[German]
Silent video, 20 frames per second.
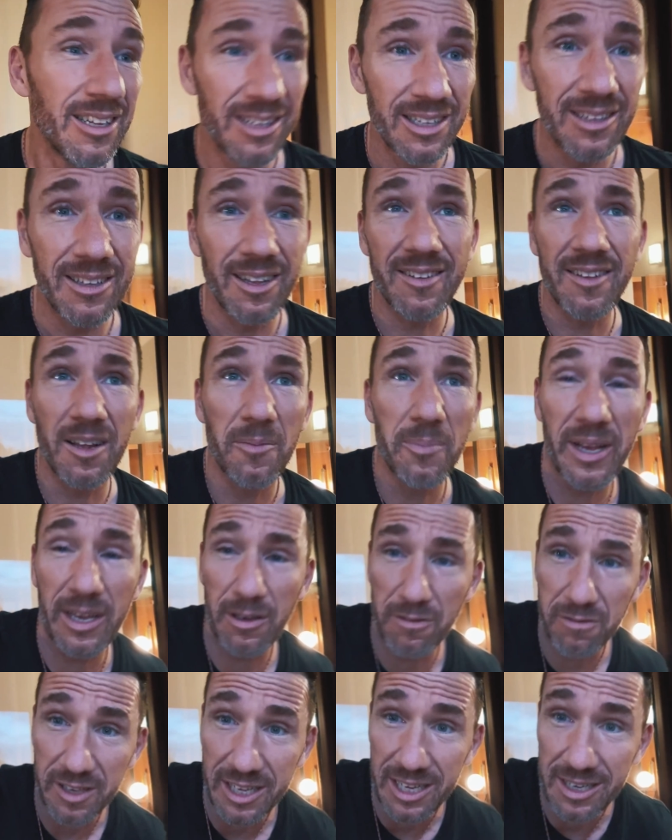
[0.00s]
Das hat mir
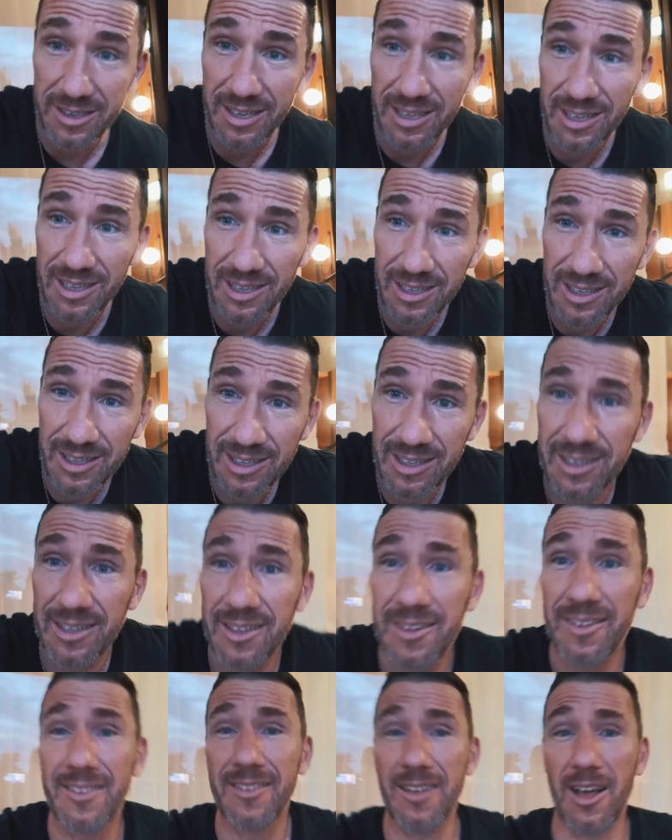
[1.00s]
gefehlt.
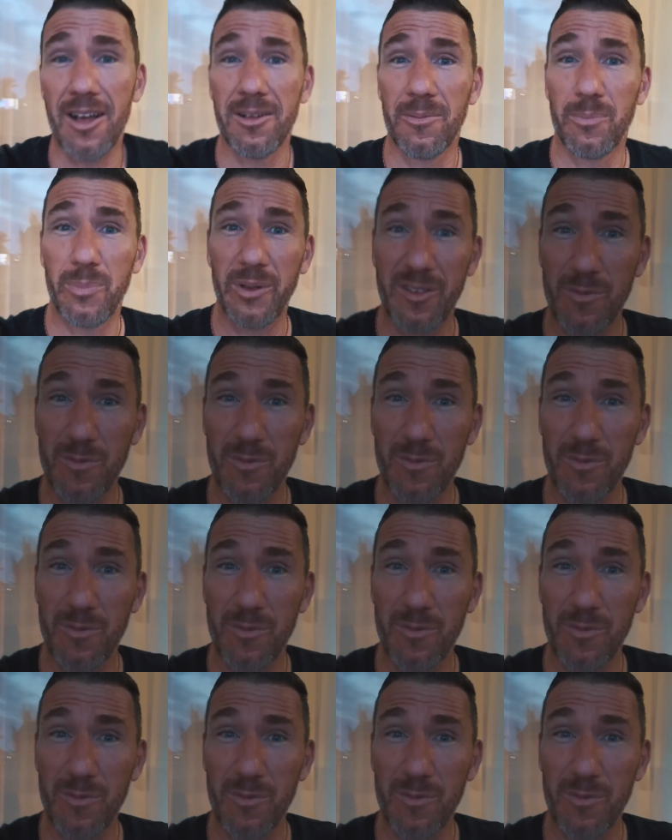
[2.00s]
So, bis